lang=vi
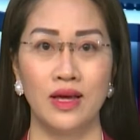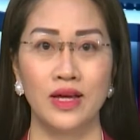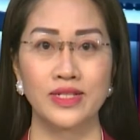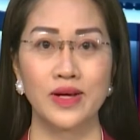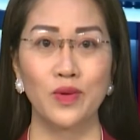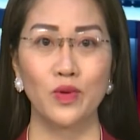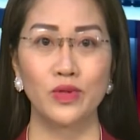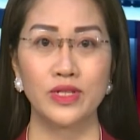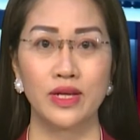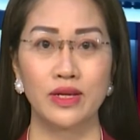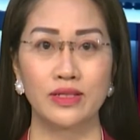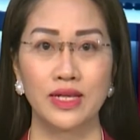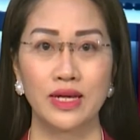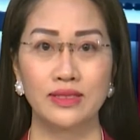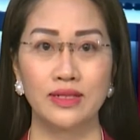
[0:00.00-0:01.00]
Trong lộ trình
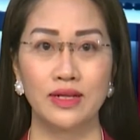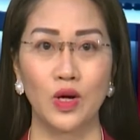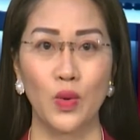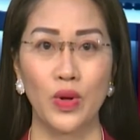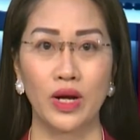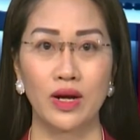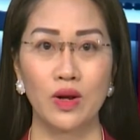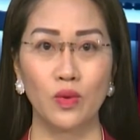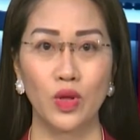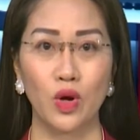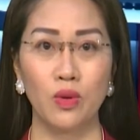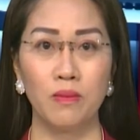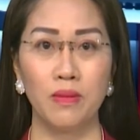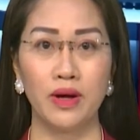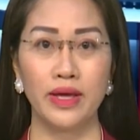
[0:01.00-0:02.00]
xây dựng huyện nông
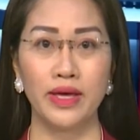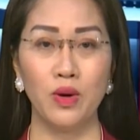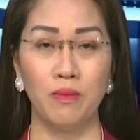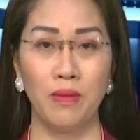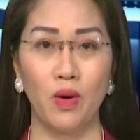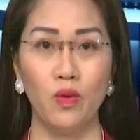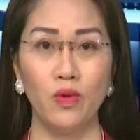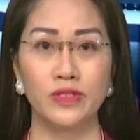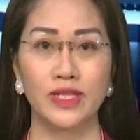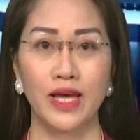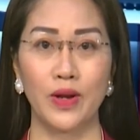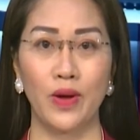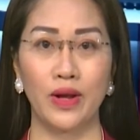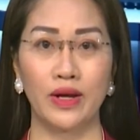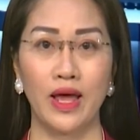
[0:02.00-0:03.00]
thôn mới kiểu mẫu giai
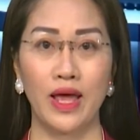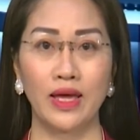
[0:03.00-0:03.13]
đoạn